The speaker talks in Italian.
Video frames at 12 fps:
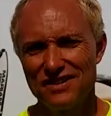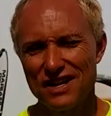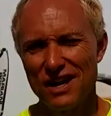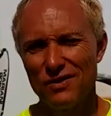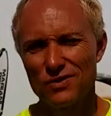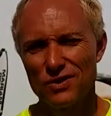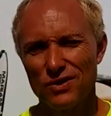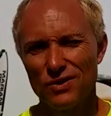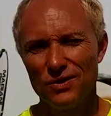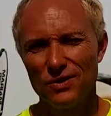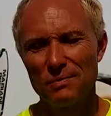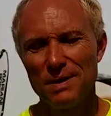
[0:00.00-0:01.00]
Ciao,
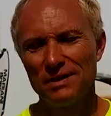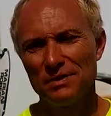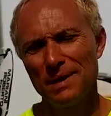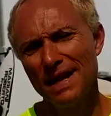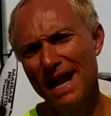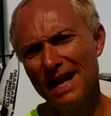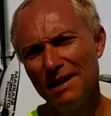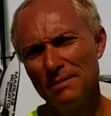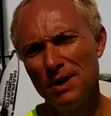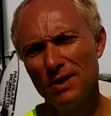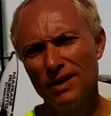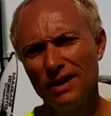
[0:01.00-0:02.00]
sono Roberto Mariani,
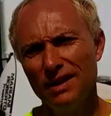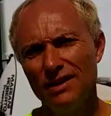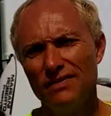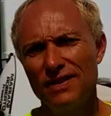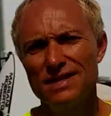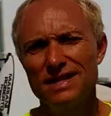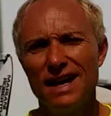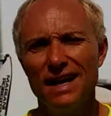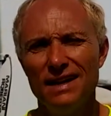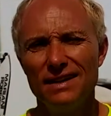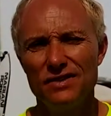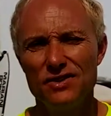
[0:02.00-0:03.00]
pilota di
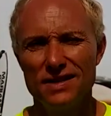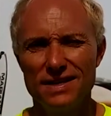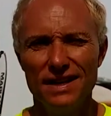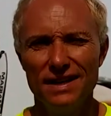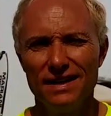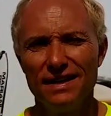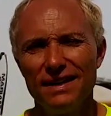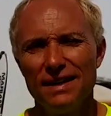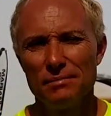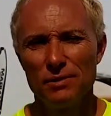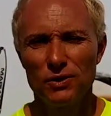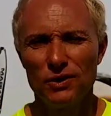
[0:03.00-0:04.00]
freestyle jet ski,
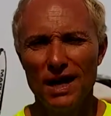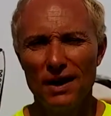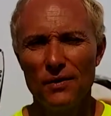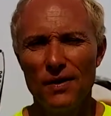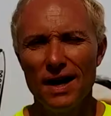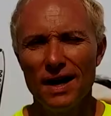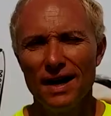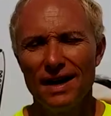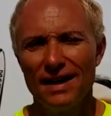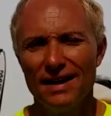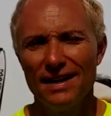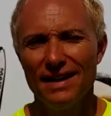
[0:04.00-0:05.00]
moto d'acqua.
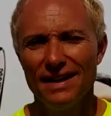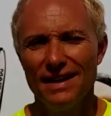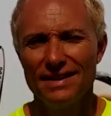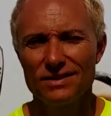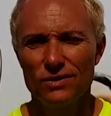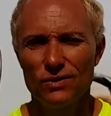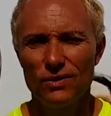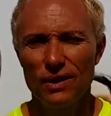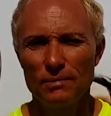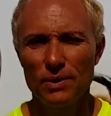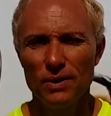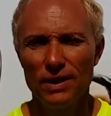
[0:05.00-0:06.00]
sono
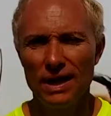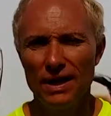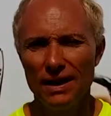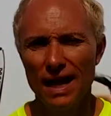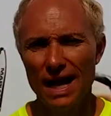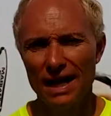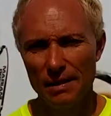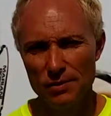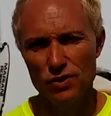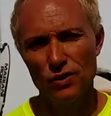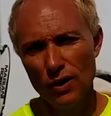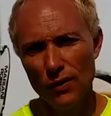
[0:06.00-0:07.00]
campione italiano in carica, mi
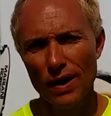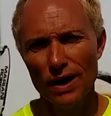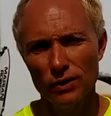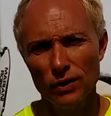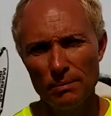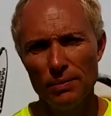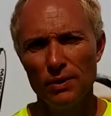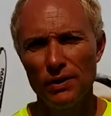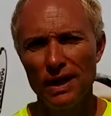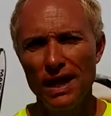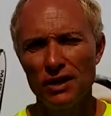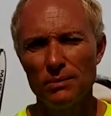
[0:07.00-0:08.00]
sono laureato campione
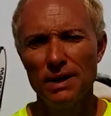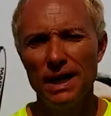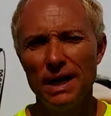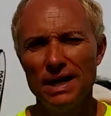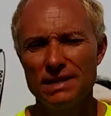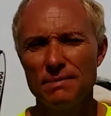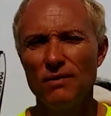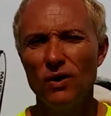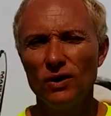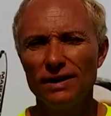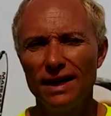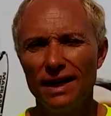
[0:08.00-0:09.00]
italiano per l'ennesima
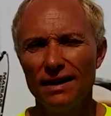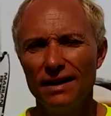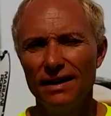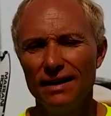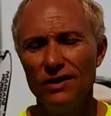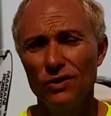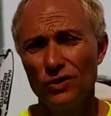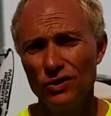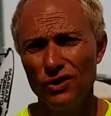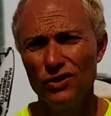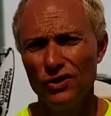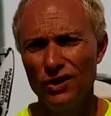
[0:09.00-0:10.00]
volta e non ho
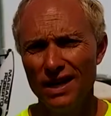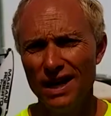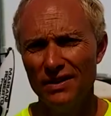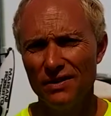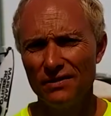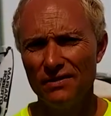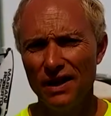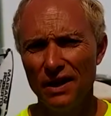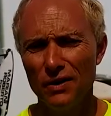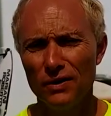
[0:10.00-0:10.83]
titolo italiano che vinco.